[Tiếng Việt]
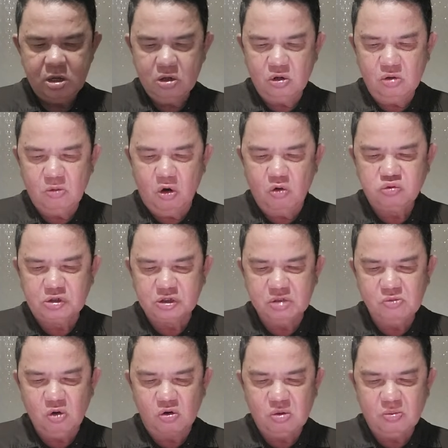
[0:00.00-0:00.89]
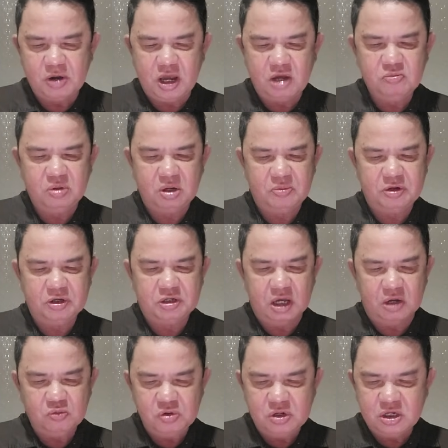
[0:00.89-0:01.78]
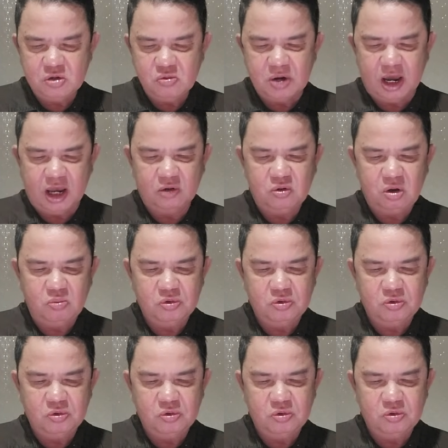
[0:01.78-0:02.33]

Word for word: của Bộ trưởng Bộ Công an về việc giải quyết khiếu nại của